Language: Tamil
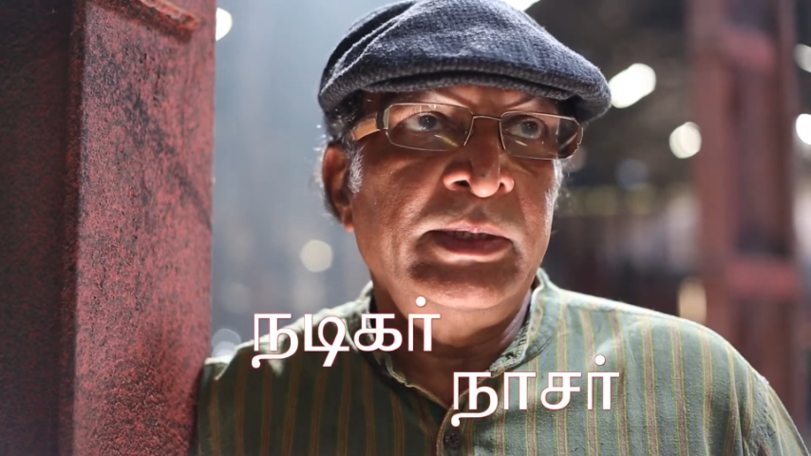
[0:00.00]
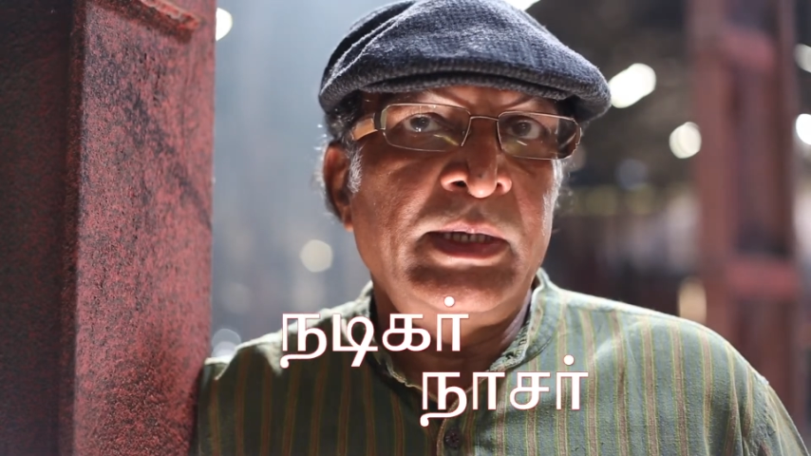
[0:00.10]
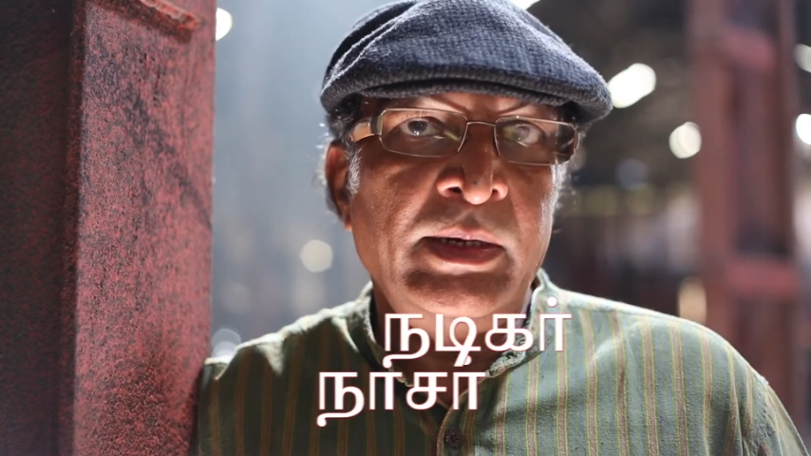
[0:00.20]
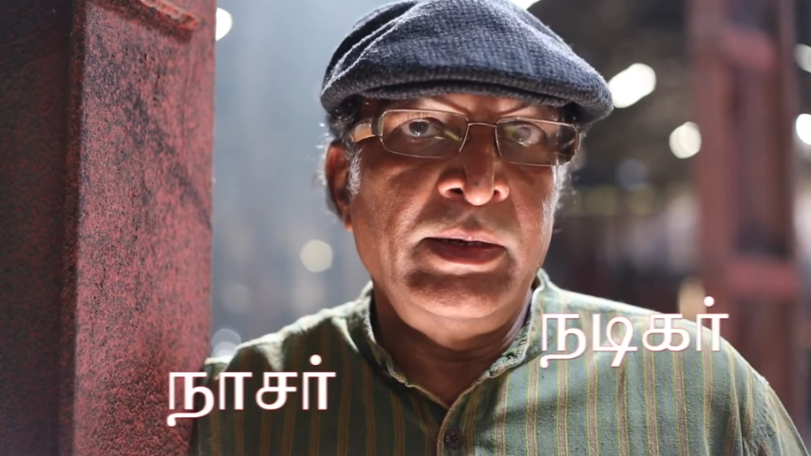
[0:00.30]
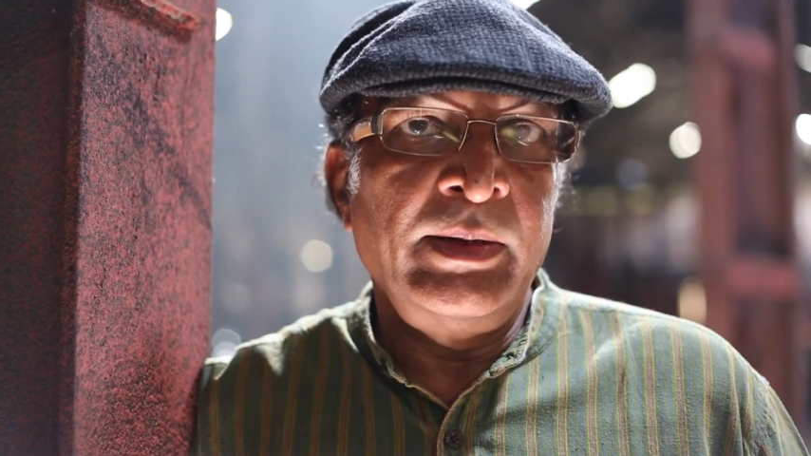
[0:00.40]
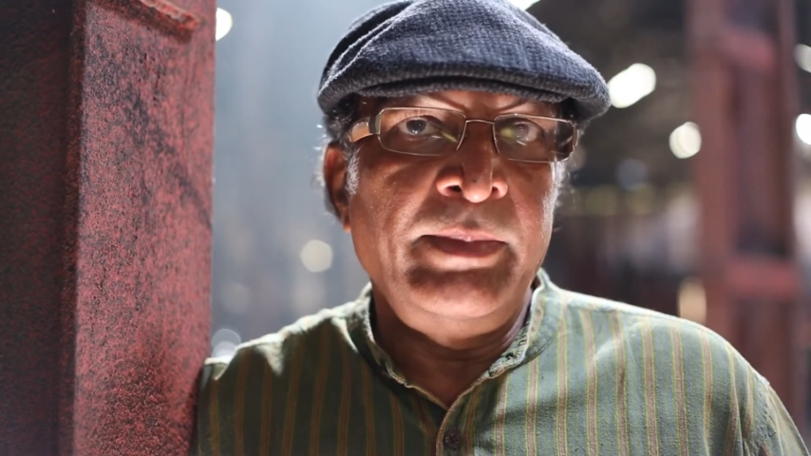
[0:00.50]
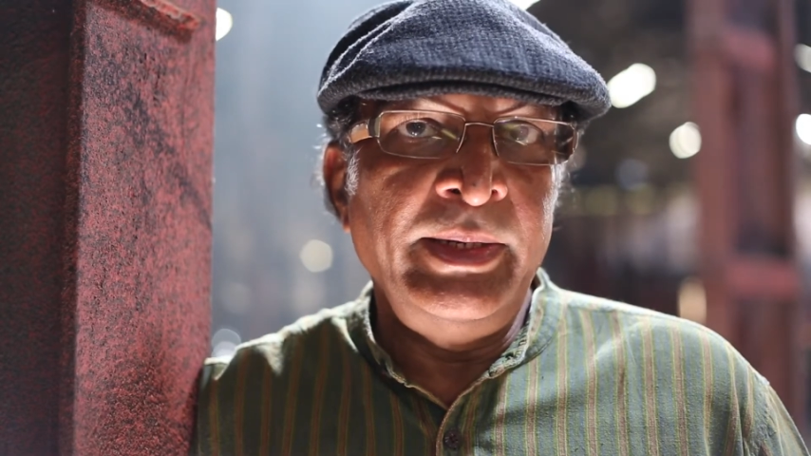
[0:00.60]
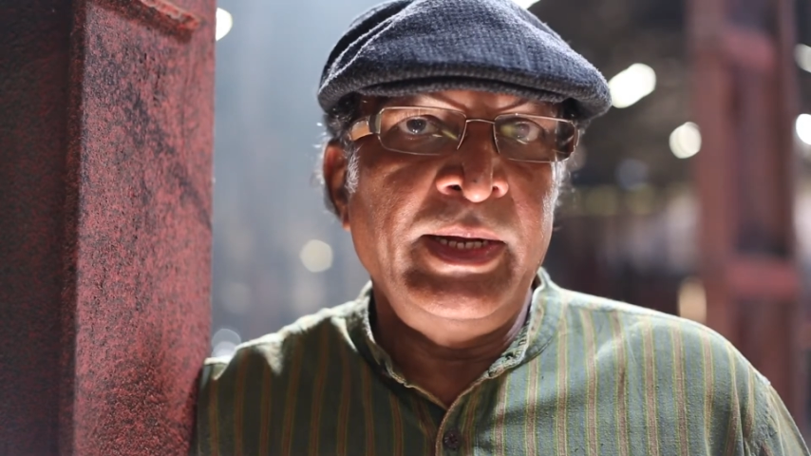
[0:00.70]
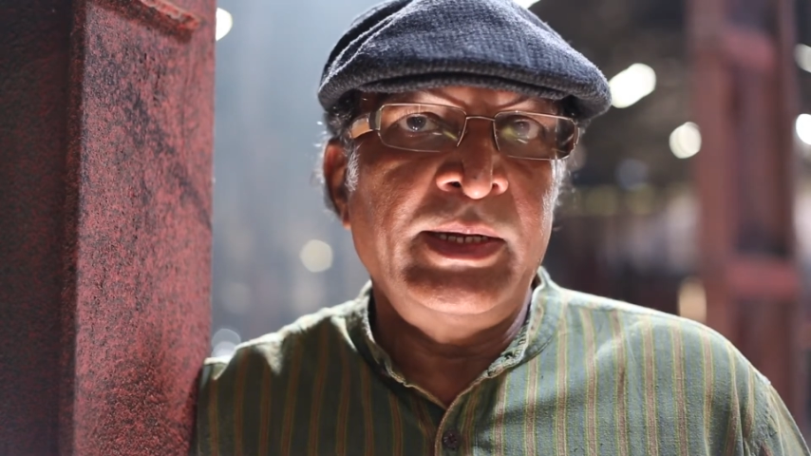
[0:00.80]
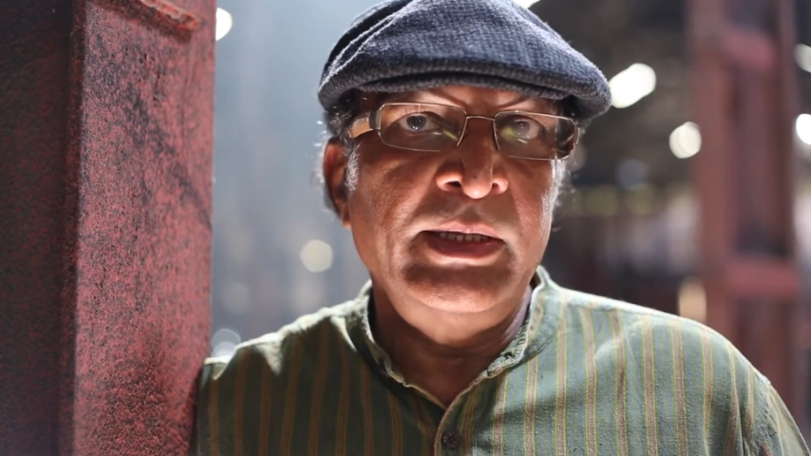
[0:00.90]
இதில்
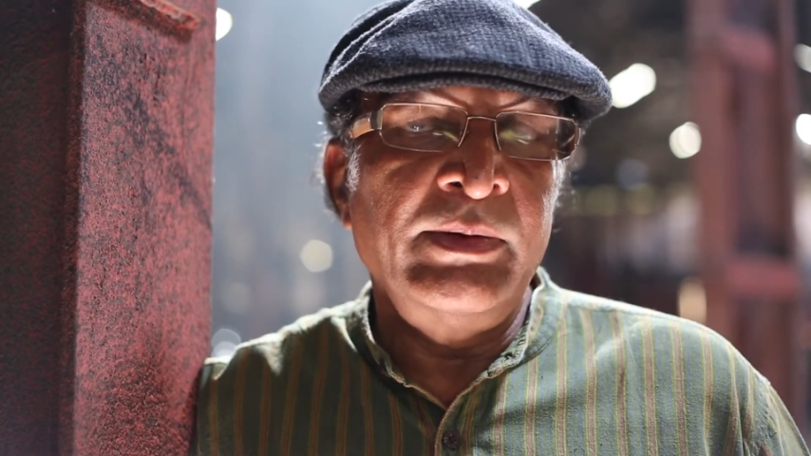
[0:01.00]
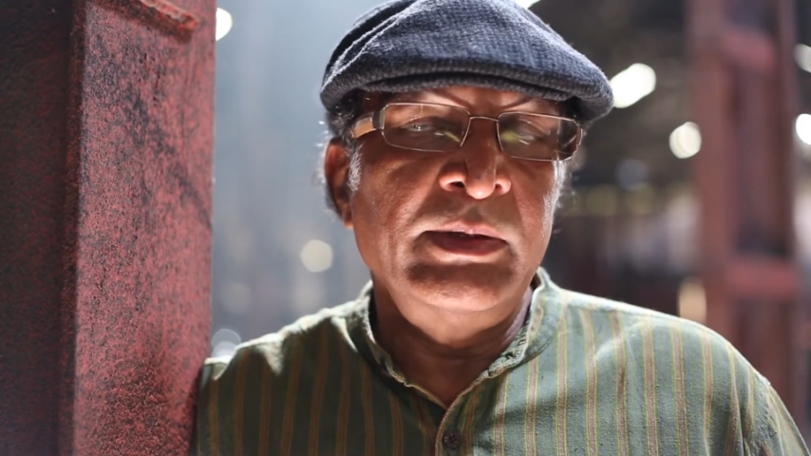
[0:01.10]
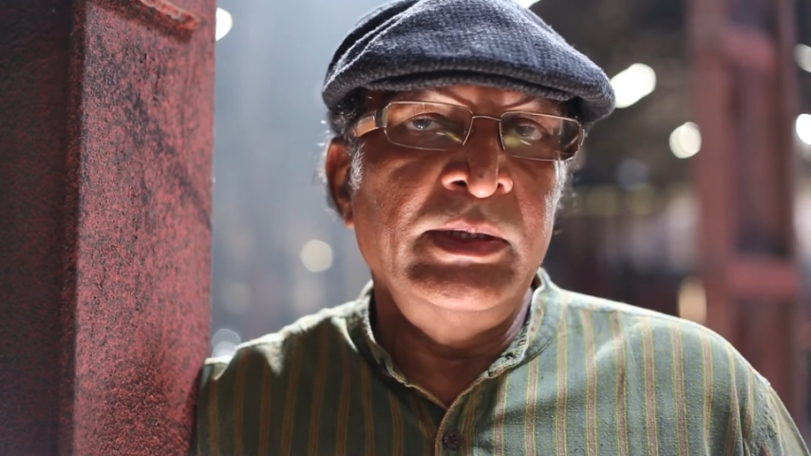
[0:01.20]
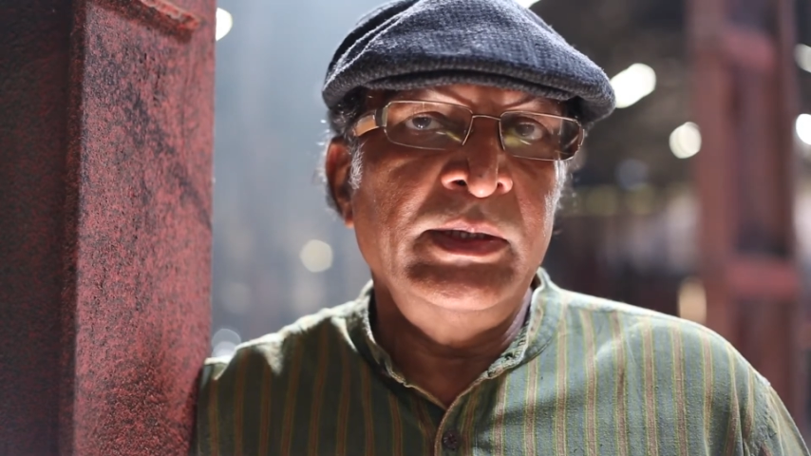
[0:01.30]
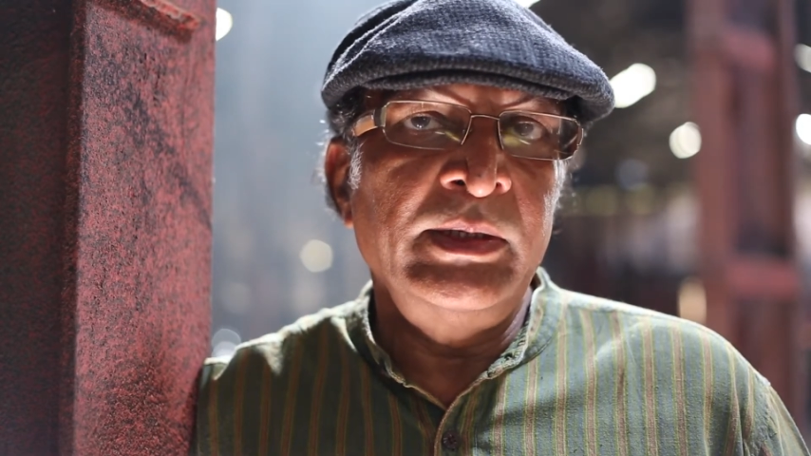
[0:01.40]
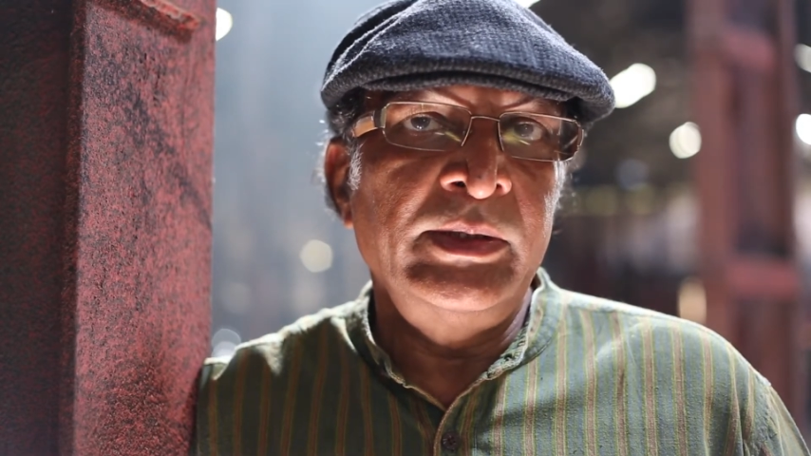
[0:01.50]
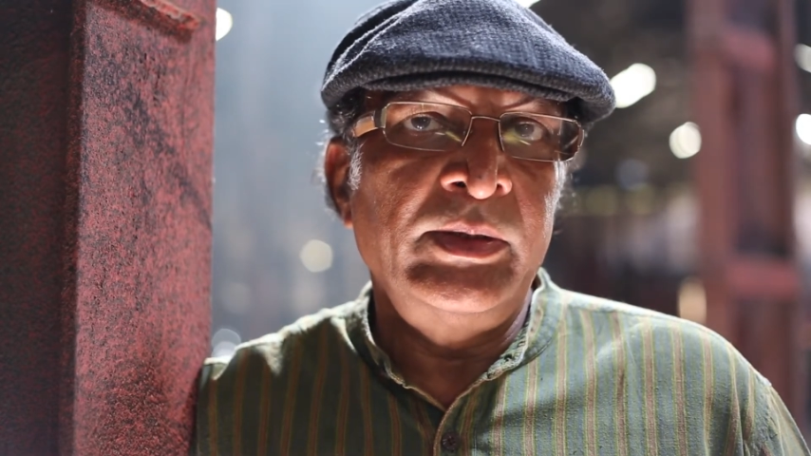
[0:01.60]
மையக்கதை வந்து